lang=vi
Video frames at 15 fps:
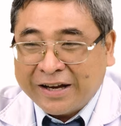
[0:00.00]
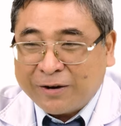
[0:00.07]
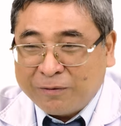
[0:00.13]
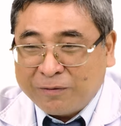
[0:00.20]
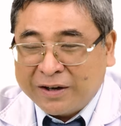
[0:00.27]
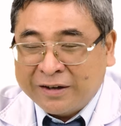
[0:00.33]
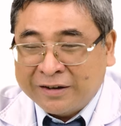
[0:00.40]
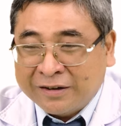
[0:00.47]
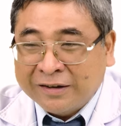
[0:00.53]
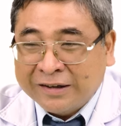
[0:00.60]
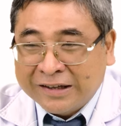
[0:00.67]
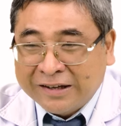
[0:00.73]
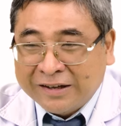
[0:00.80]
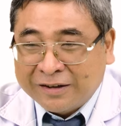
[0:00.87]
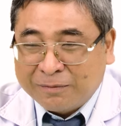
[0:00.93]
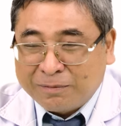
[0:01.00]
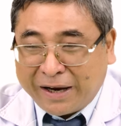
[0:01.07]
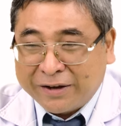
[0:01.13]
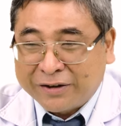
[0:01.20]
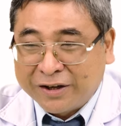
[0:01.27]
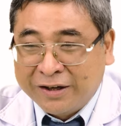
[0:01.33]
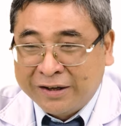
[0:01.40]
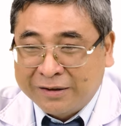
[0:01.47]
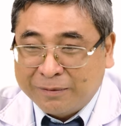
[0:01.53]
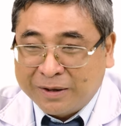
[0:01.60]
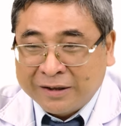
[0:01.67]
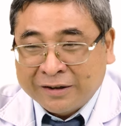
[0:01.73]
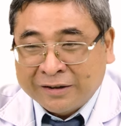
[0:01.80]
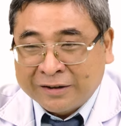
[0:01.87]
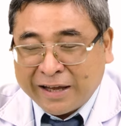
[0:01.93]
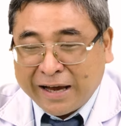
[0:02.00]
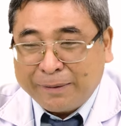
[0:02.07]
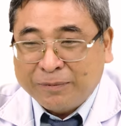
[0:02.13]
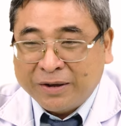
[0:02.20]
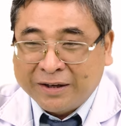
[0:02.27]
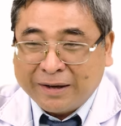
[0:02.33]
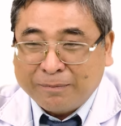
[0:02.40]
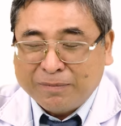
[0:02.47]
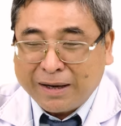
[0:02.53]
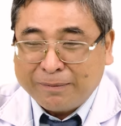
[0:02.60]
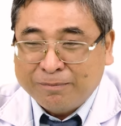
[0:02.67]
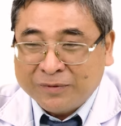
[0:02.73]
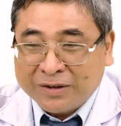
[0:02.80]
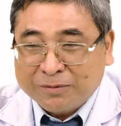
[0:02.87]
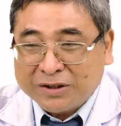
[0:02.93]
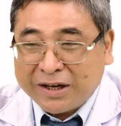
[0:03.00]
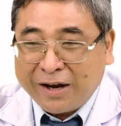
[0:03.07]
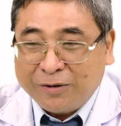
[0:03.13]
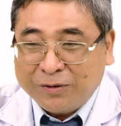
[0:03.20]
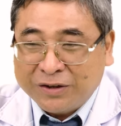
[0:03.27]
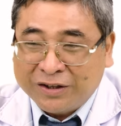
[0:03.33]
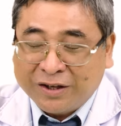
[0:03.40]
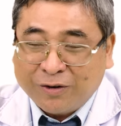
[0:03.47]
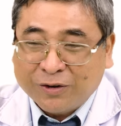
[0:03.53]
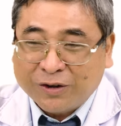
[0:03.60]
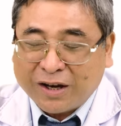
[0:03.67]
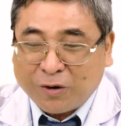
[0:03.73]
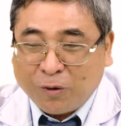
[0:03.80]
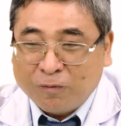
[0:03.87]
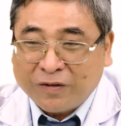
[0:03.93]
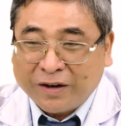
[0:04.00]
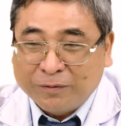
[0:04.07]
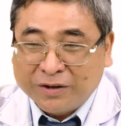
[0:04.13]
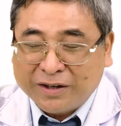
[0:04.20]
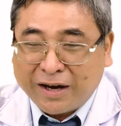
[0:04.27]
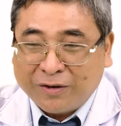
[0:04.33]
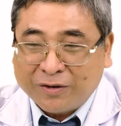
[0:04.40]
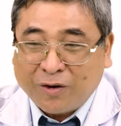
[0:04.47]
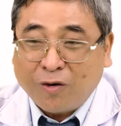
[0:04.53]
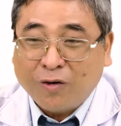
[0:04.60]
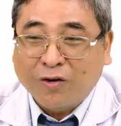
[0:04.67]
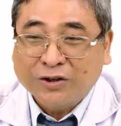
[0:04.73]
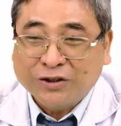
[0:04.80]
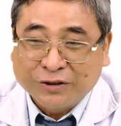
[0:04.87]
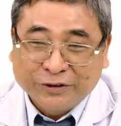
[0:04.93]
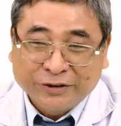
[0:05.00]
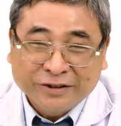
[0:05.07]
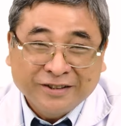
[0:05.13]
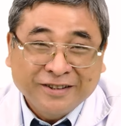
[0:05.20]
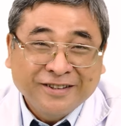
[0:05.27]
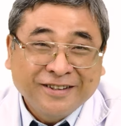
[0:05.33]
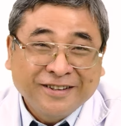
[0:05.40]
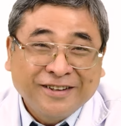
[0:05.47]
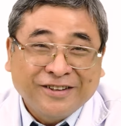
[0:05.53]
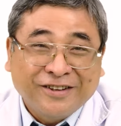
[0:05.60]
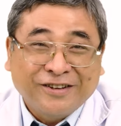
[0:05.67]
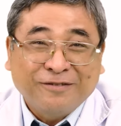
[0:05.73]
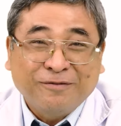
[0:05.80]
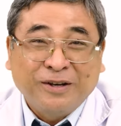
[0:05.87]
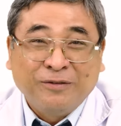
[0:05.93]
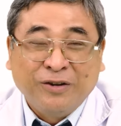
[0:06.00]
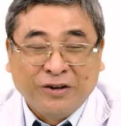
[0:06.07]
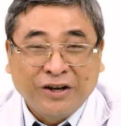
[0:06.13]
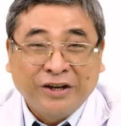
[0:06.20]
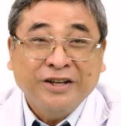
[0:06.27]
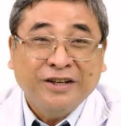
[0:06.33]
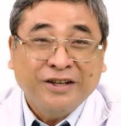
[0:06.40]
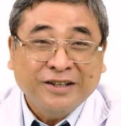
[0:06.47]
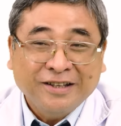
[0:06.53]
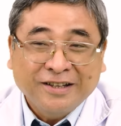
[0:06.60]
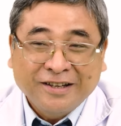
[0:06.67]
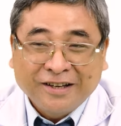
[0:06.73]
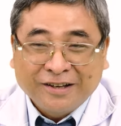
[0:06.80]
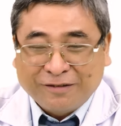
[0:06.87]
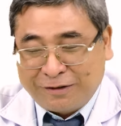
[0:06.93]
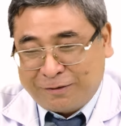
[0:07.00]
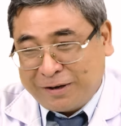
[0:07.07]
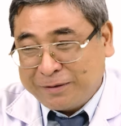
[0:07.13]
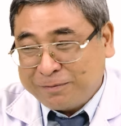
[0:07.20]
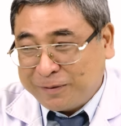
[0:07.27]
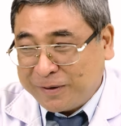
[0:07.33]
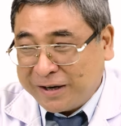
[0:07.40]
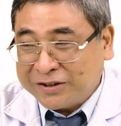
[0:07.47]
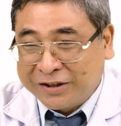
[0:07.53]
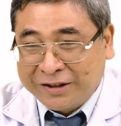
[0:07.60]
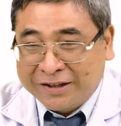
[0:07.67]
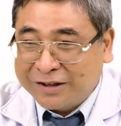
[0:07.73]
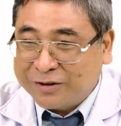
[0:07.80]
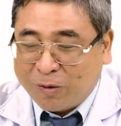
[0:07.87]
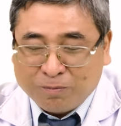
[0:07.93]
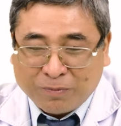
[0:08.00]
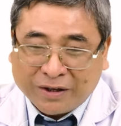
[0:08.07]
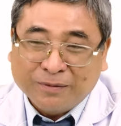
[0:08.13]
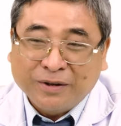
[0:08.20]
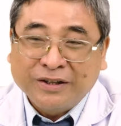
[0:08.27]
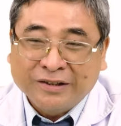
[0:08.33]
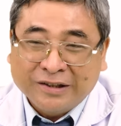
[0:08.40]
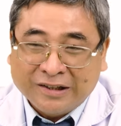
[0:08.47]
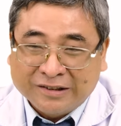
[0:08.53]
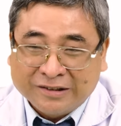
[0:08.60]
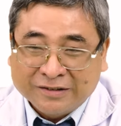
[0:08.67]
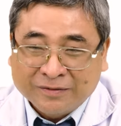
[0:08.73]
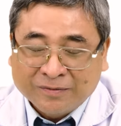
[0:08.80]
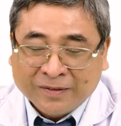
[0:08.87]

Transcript: chắc cũng phải mãn kinh, nhưng mà nam thì 55, 56 thì thôi, chắc cũng mấy bữa nào đo loãng xương. Mình đừng ý đi, bác sĩ chứ cũng bị như thường.